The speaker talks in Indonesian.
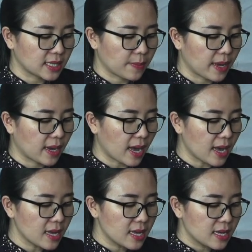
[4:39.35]

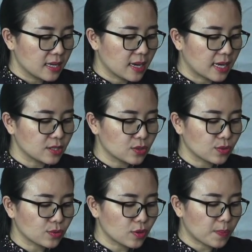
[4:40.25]
TBK dengan
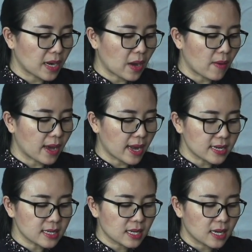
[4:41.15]
struktur
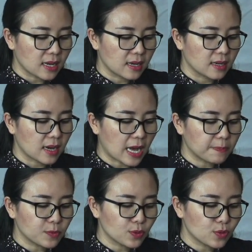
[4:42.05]
penawaran eh,
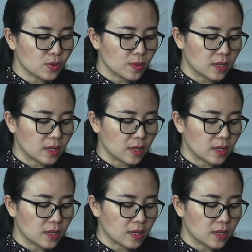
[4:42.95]
up to